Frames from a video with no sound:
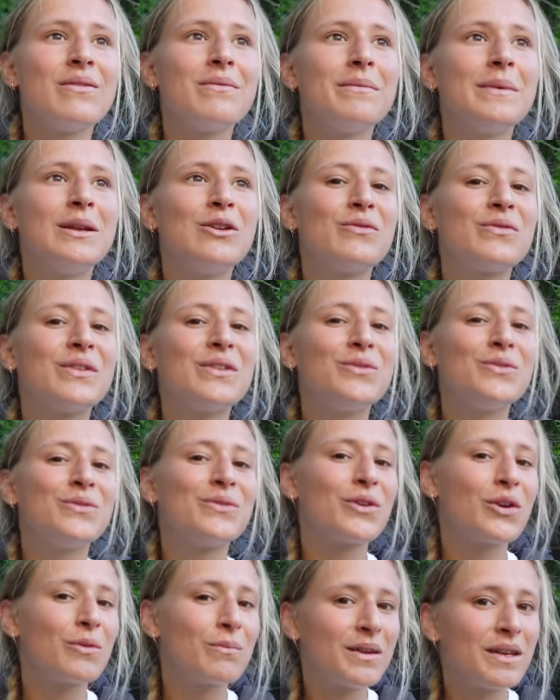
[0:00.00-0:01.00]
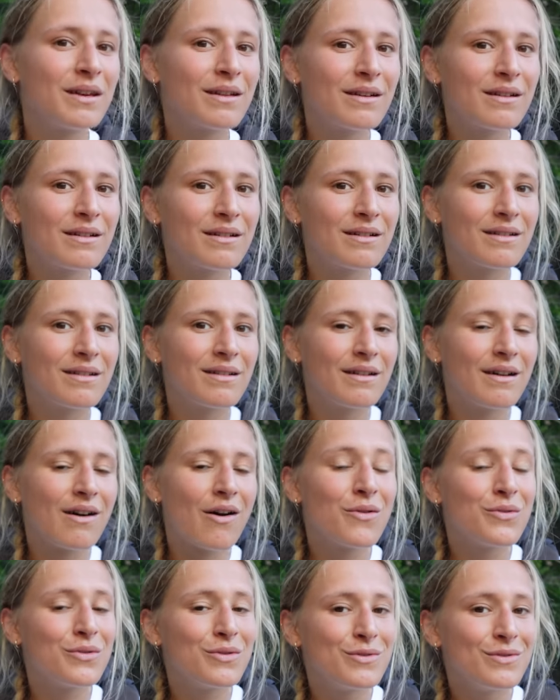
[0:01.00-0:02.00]
Mais le fait de dormir
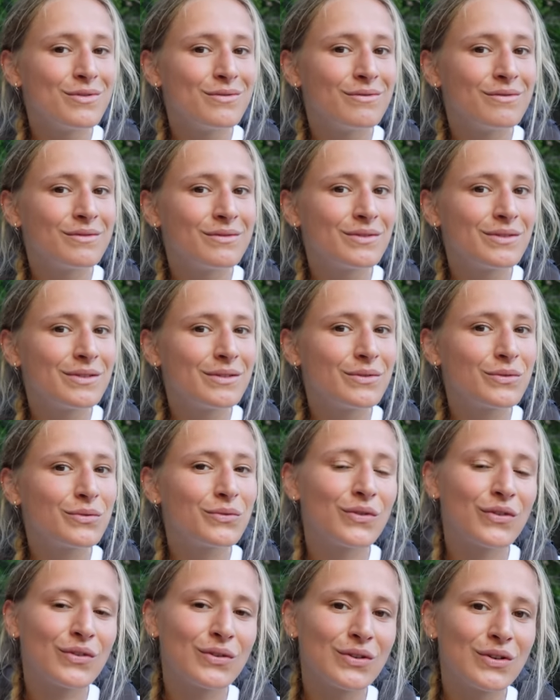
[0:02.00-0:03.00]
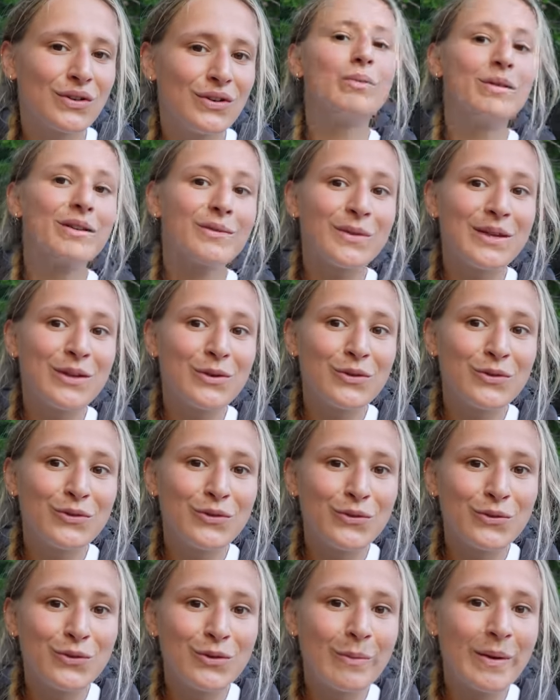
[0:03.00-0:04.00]
en haut, toute seule, au plein milieu
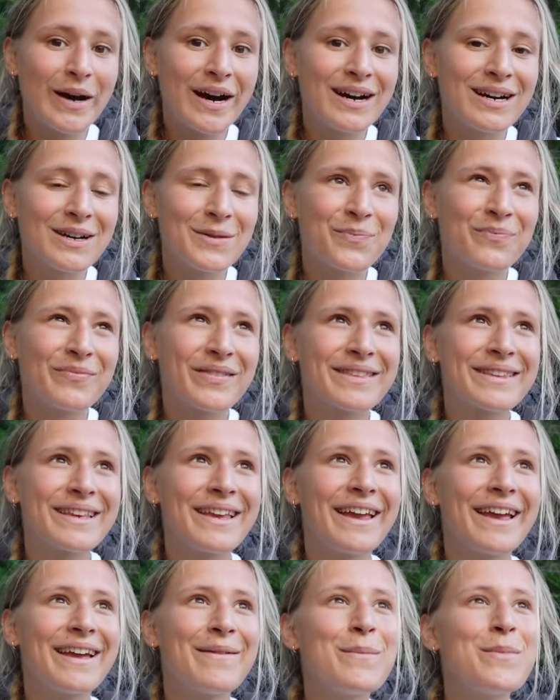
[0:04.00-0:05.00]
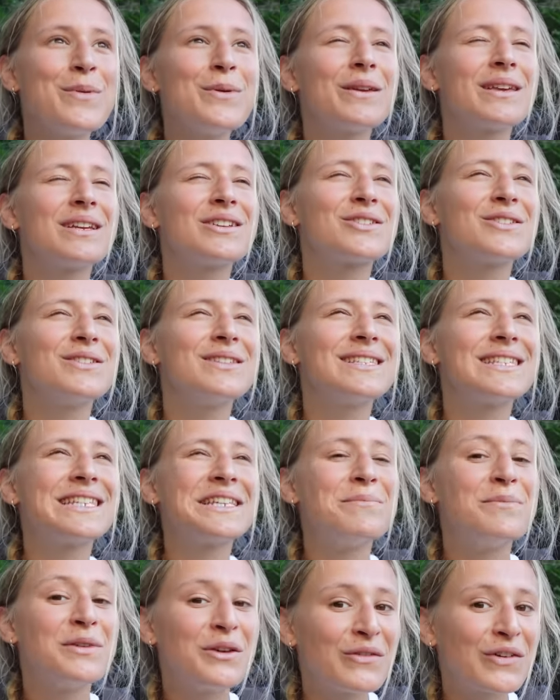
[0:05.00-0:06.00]
de nulle part, c'est un peu quelque chose
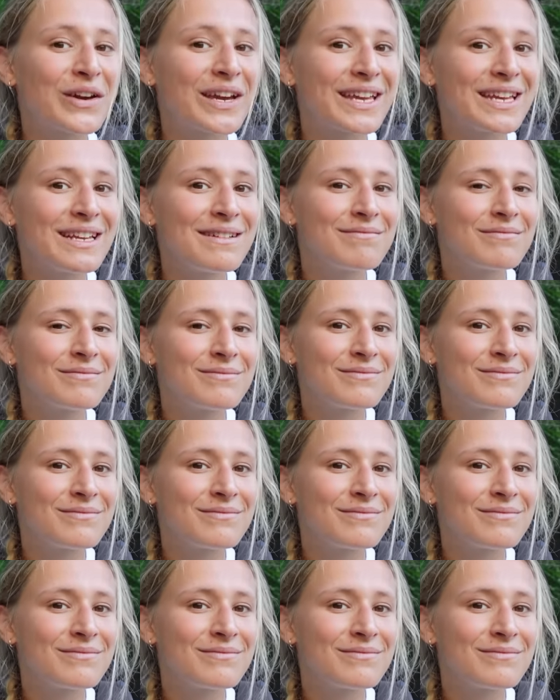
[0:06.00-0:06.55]
qui m'effraie.